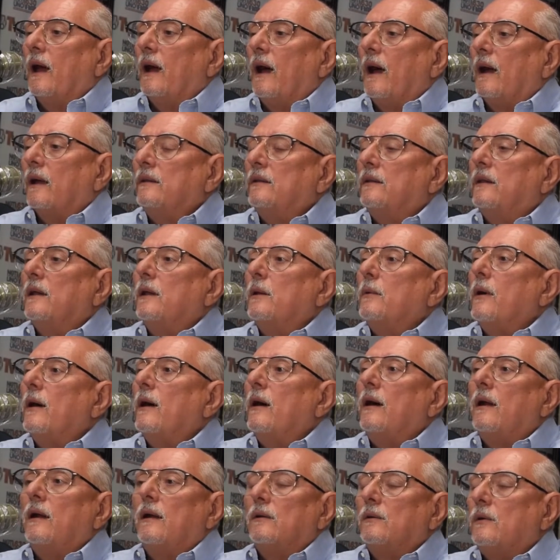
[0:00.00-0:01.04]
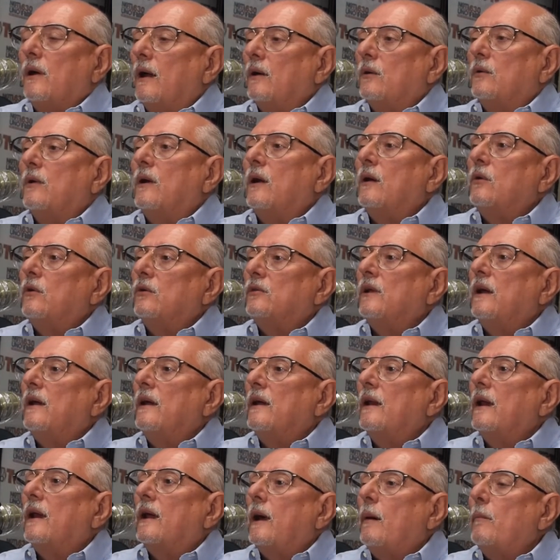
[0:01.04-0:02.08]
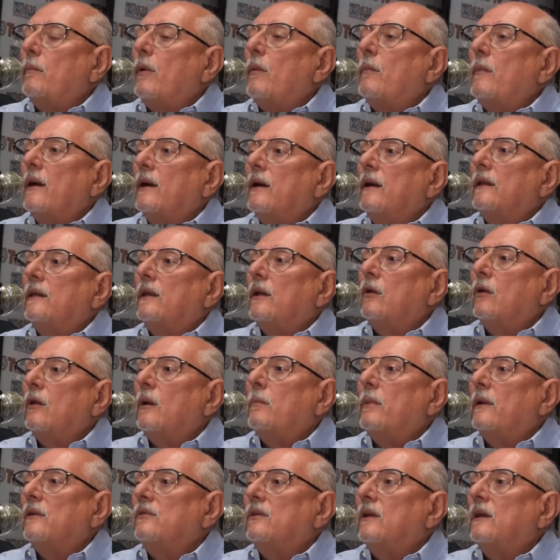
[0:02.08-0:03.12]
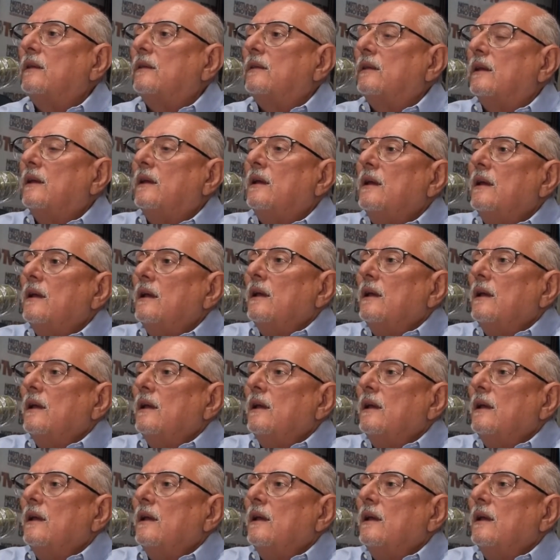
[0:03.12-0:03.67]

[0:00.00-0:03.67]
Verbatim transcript: activa algunas cosas en el campo magnético del paciente.